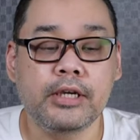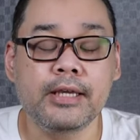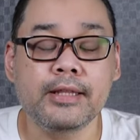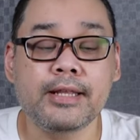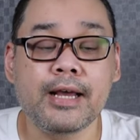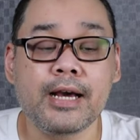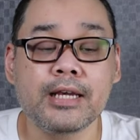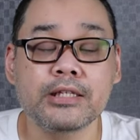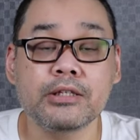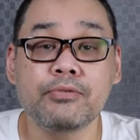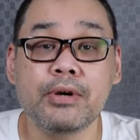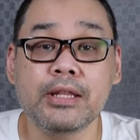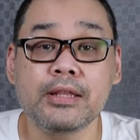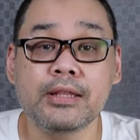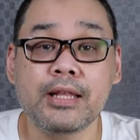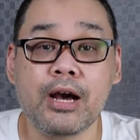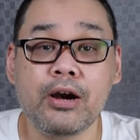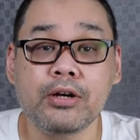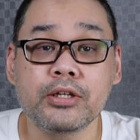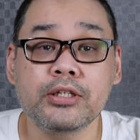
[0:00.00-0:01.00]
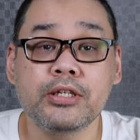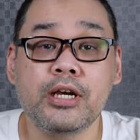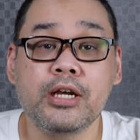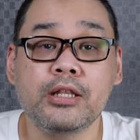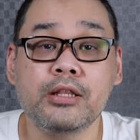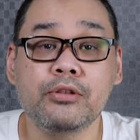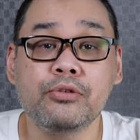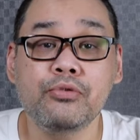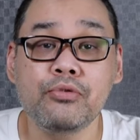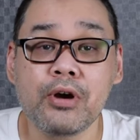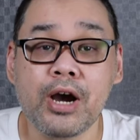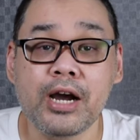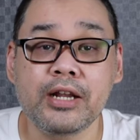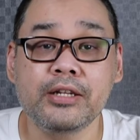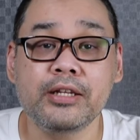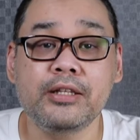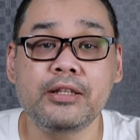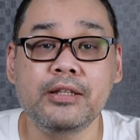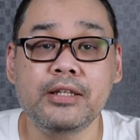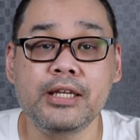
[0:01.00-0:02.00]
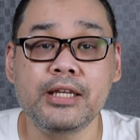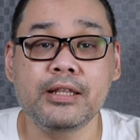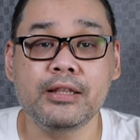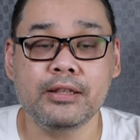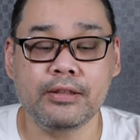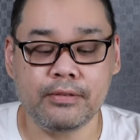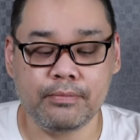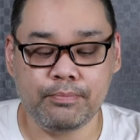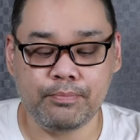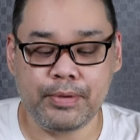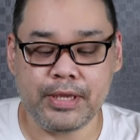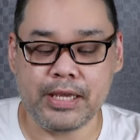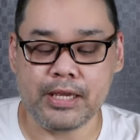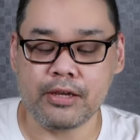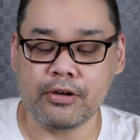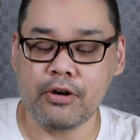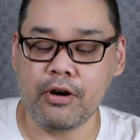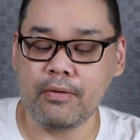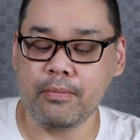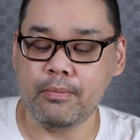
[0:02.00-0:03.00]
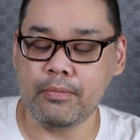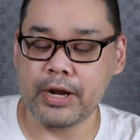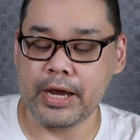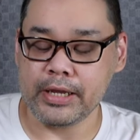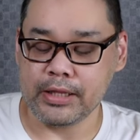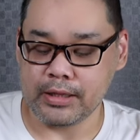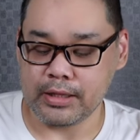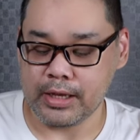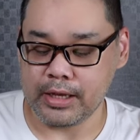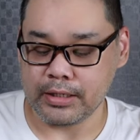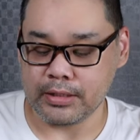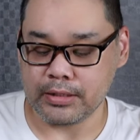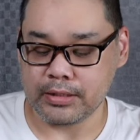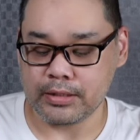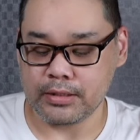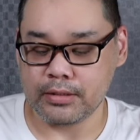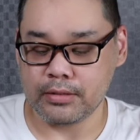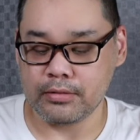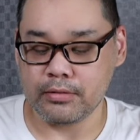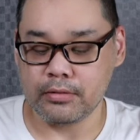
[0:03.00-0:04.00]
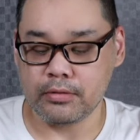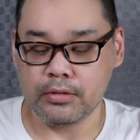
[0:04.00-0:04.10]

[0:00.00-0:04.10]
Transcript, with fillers: It has 1,200 nit peak of brightness.